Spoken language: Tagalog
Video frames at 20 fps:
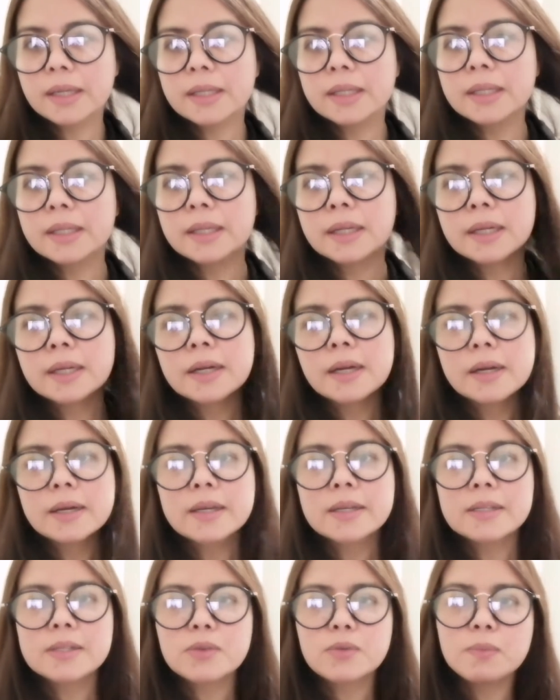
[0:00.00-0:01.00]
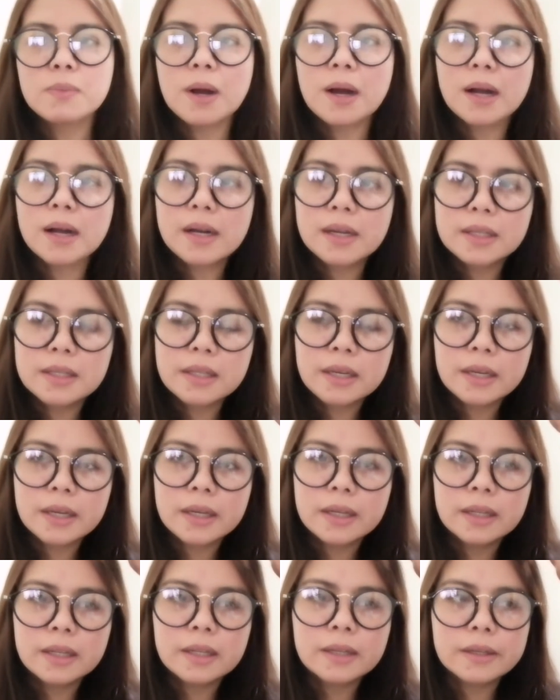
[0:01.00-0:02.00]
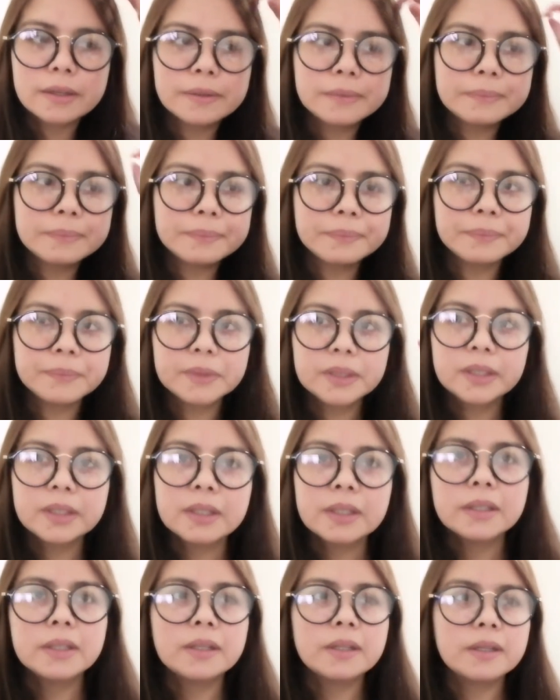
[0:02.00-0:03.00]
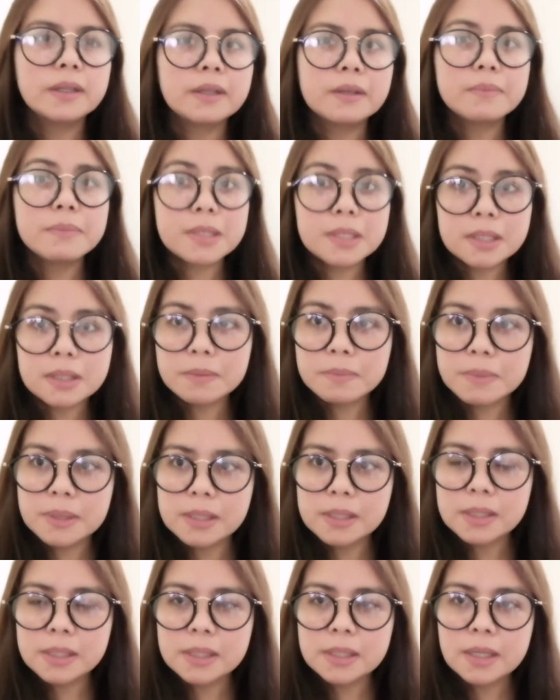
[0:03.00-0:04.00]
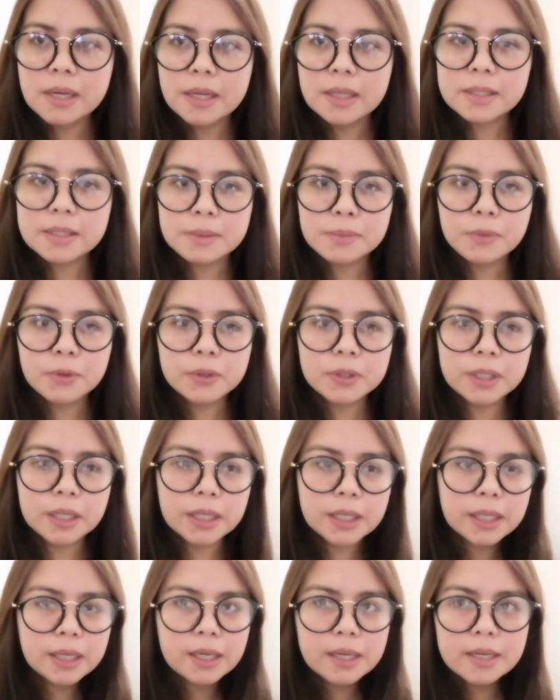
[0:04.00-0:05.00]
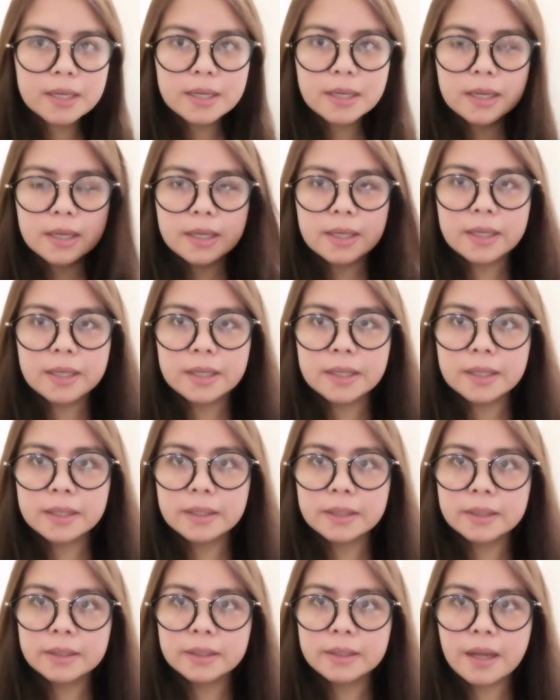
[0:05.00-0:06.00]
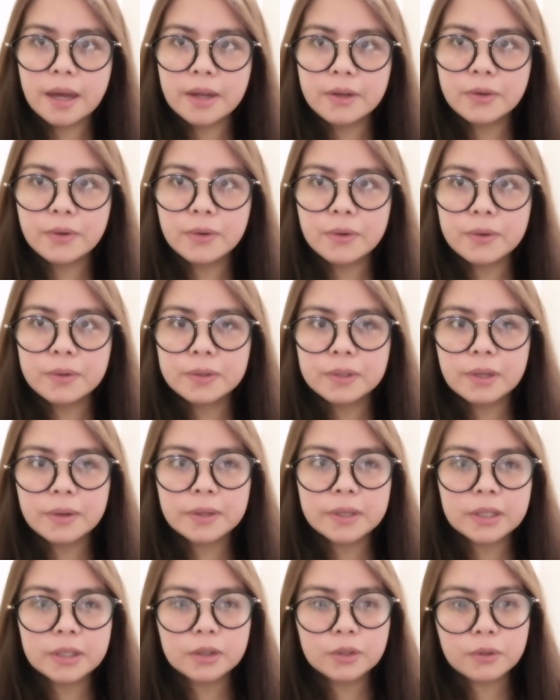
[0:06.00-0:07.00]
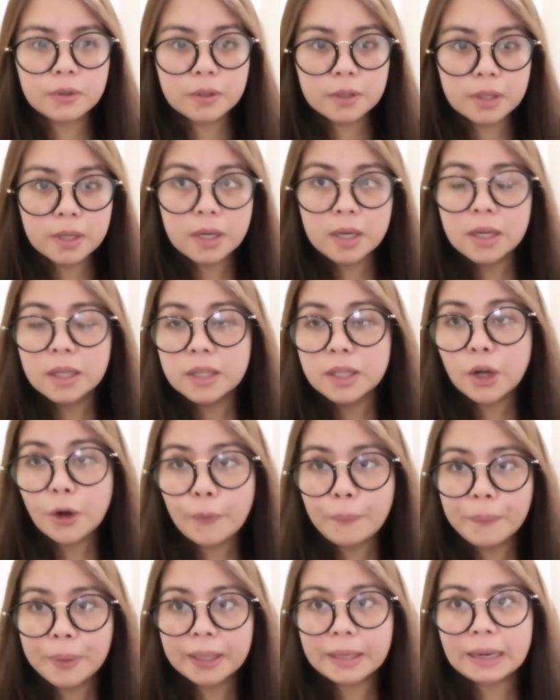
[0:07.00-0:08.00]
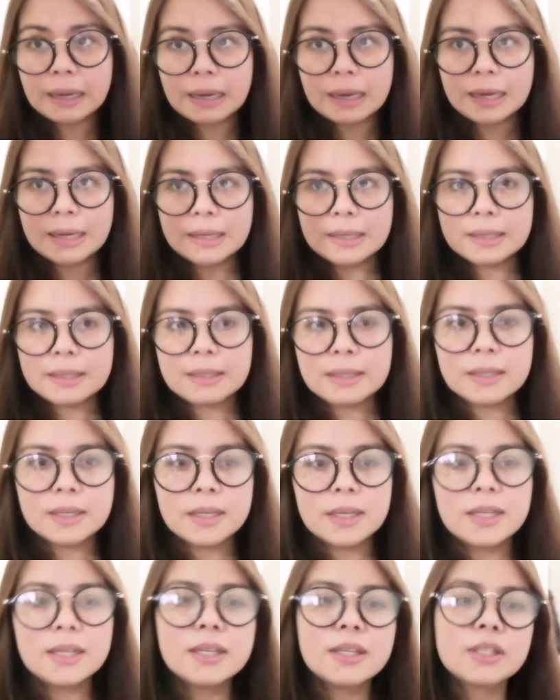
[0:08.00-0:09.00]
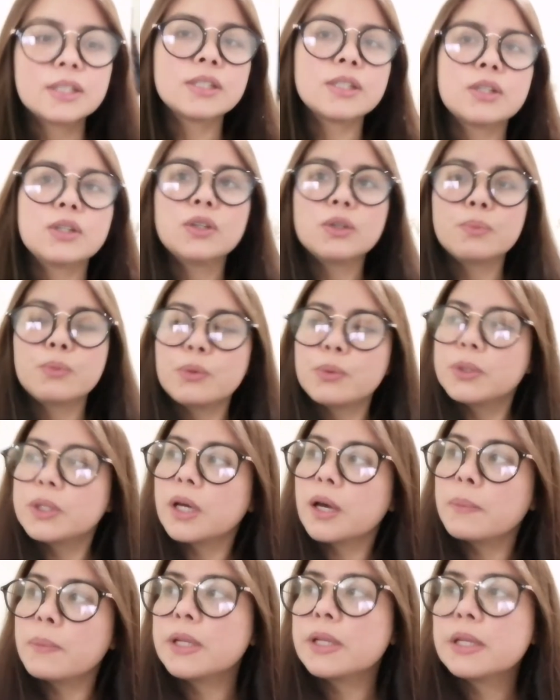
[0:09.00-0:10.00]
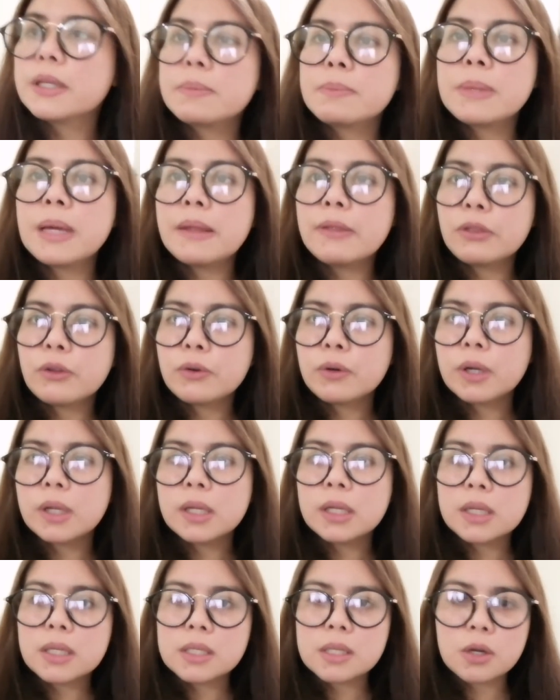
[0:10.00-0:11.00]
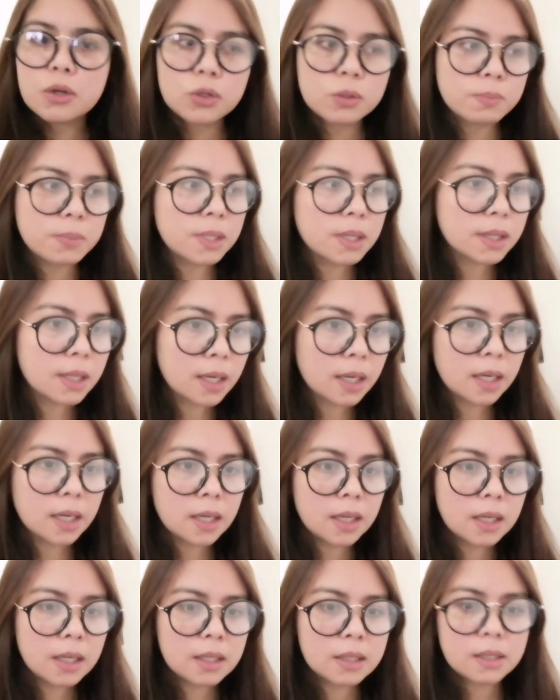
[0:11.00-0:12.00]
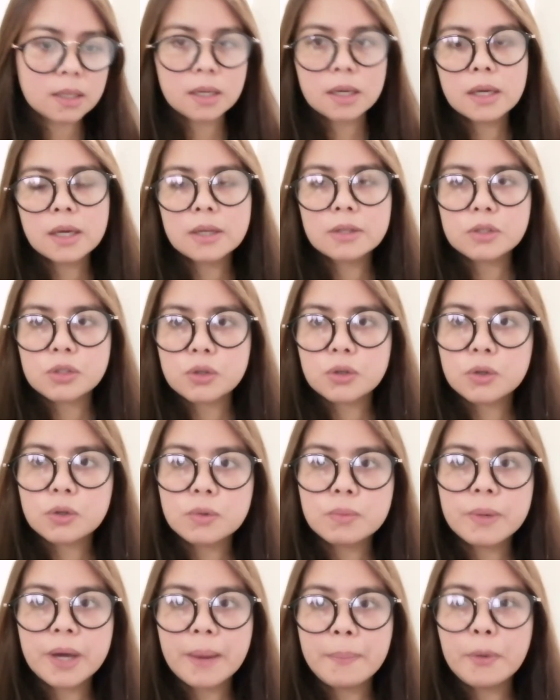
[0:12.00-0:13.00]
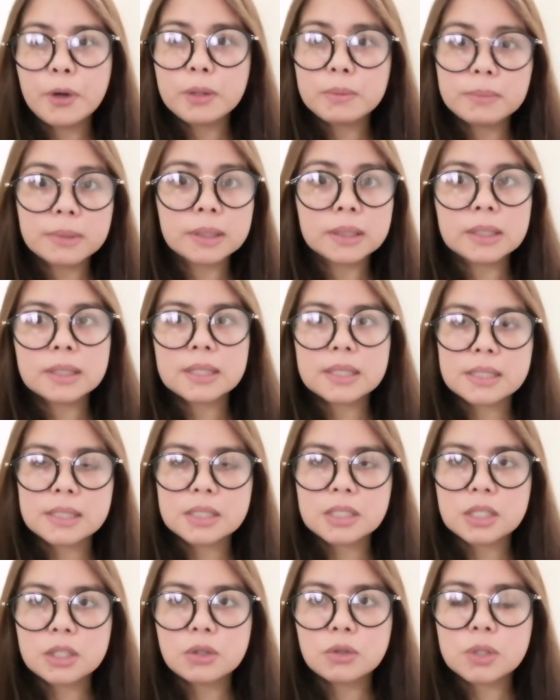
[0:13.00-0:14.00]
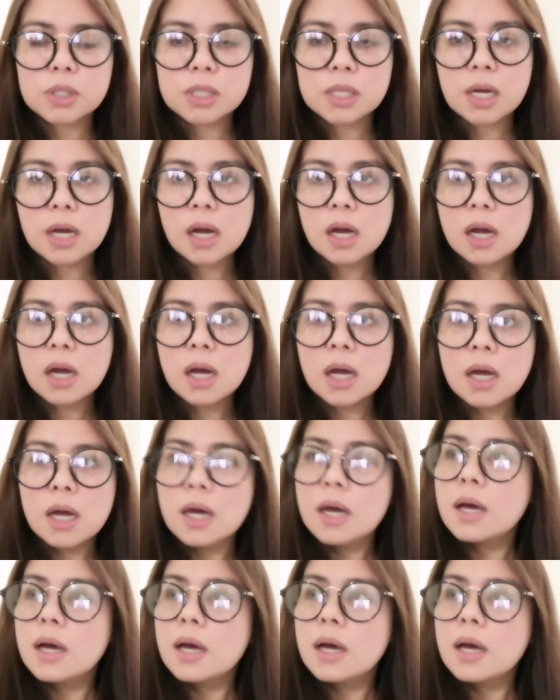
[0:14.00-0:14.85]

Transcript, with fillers: kanina, guys, umaga dahil um, uh, busy-busy dahil si Modra nga ay na ano, tawag nito, na operahan. So, pumunta kami ni Bentong kanina sa ospital. Ayan, so may appointment din kasi siya doon sa